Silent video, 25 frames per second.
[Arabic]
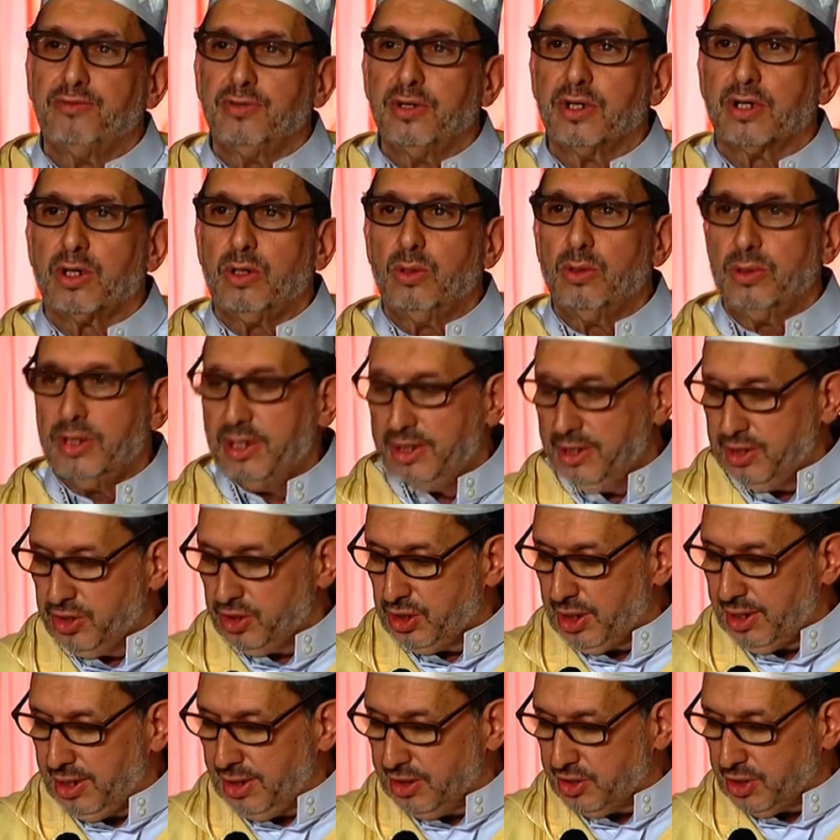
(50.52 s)
قوله
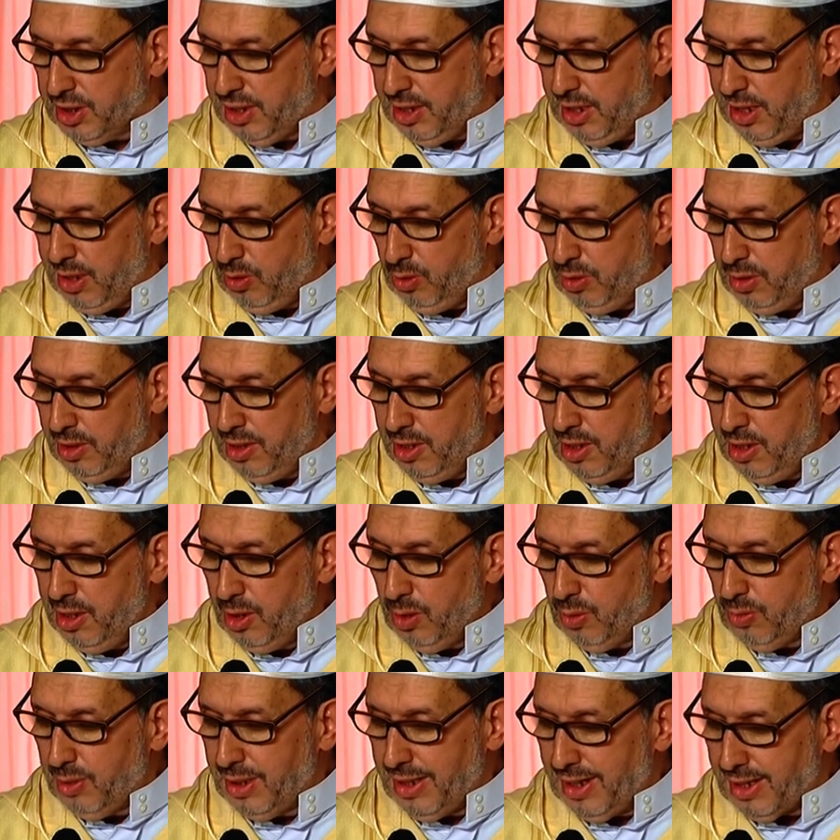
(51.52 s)
جل جلاله
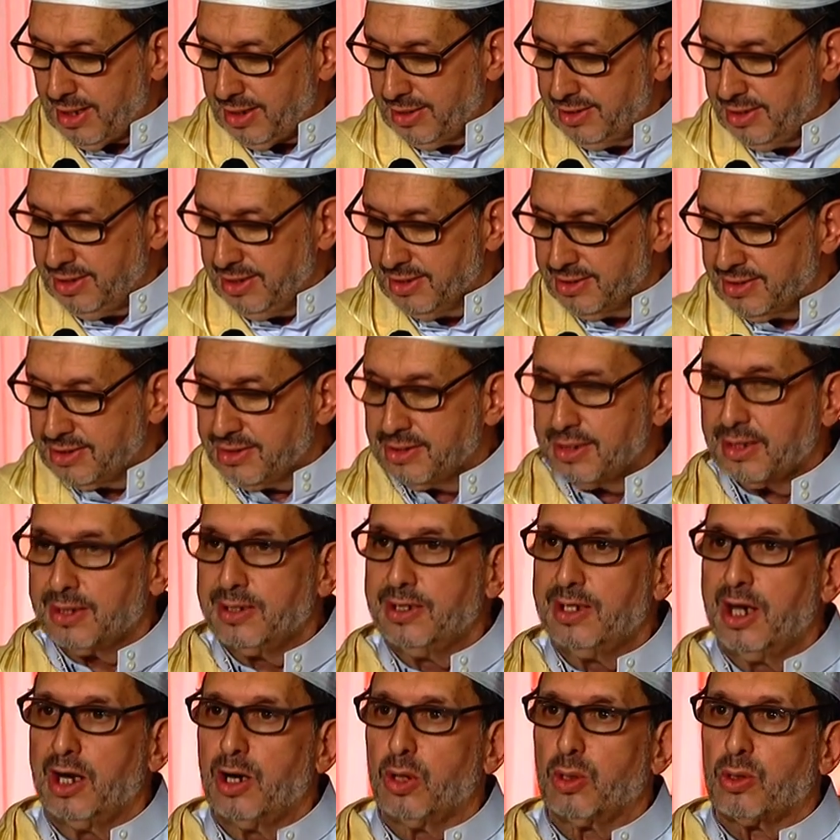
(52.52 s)
ولقد
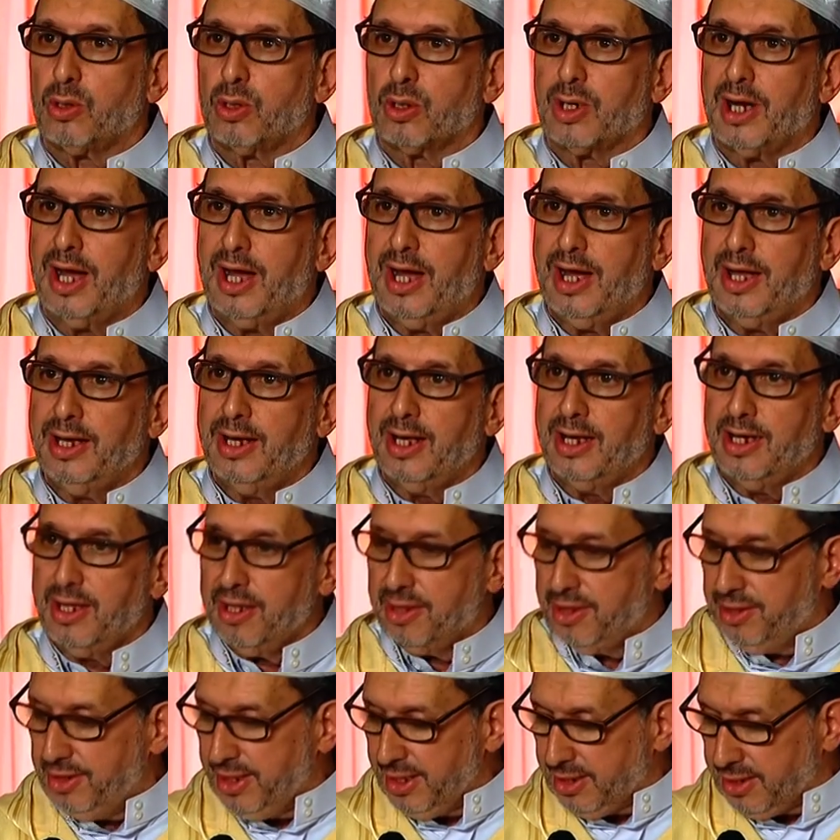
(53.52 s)
يسرنا القرآن
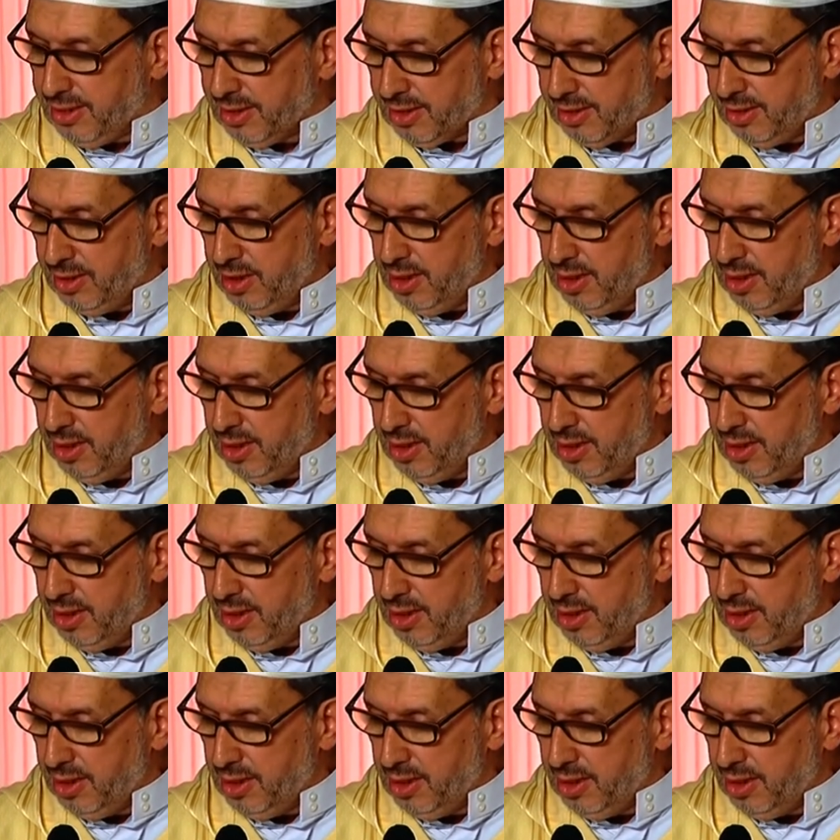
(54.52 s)
للذكر